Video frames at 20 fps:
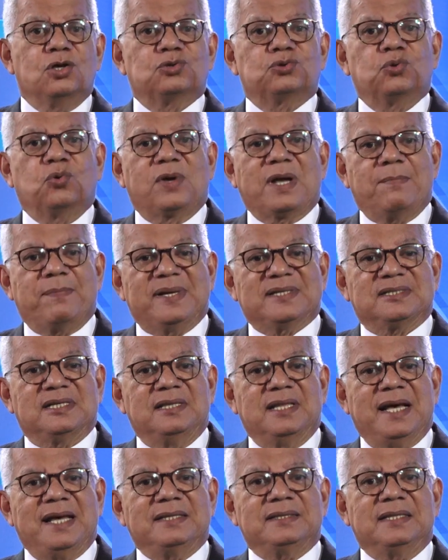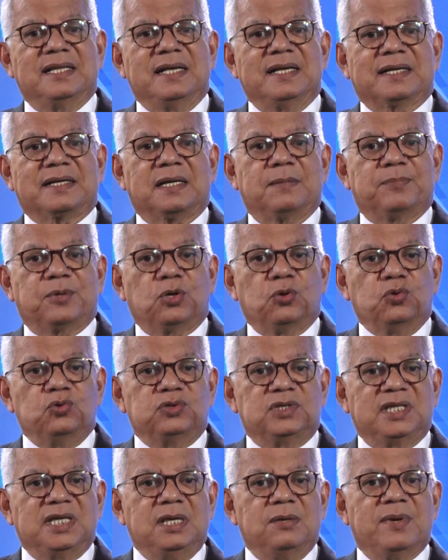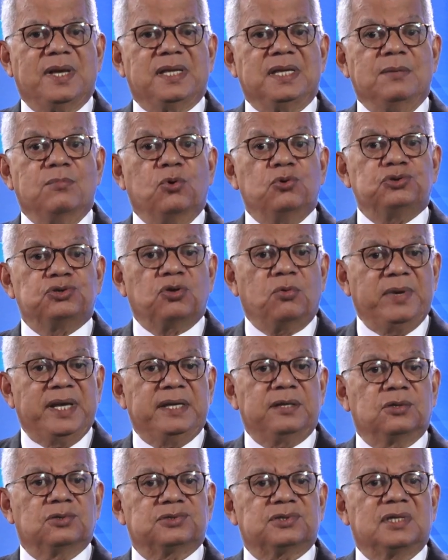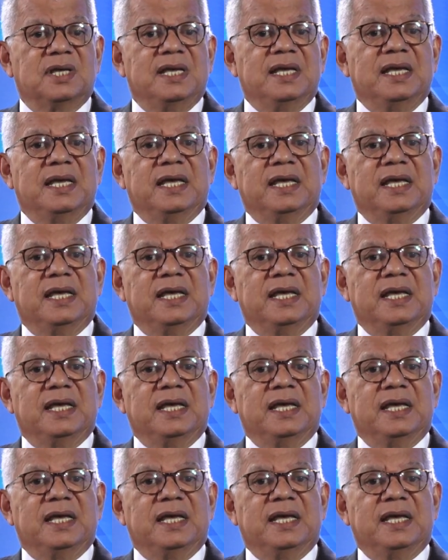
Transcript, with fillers: su capacidad reproductiva y mucho menos